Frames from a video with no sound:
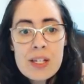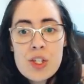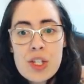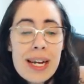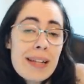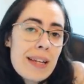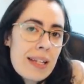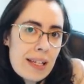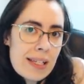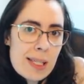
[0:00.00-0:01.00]
de
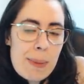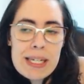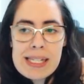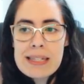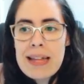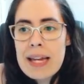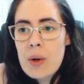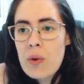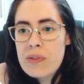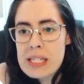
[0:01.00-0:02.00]
cadeirinhas para sentar e
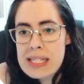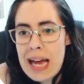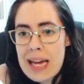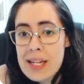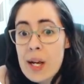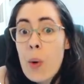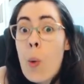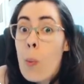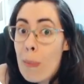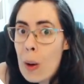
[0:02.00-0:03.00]
conversar,
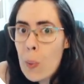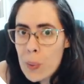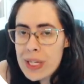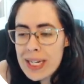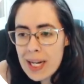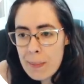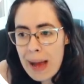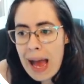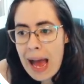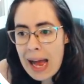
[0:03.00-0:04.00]
uma única
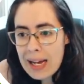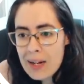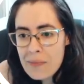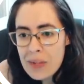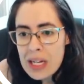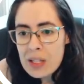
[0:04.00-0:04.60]
barraca.